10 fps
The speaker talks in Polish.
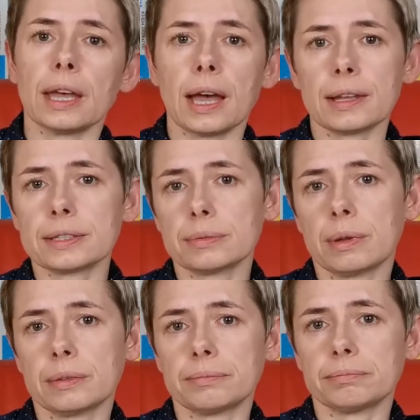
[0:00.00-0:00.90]

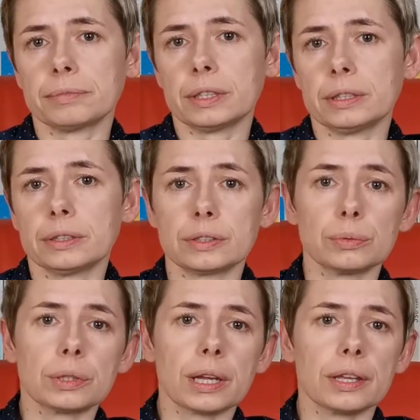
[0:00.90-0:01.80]
hasła,
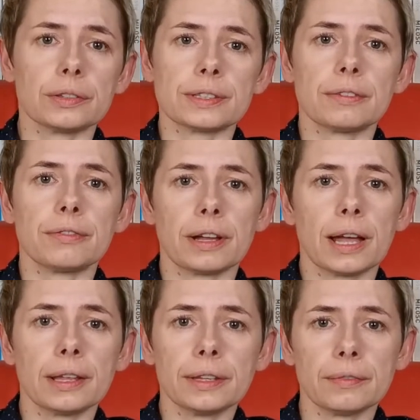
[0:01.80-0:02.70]
córka Józefa,
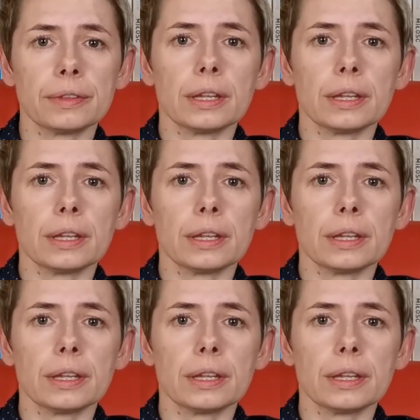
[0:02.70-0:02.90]
Hania,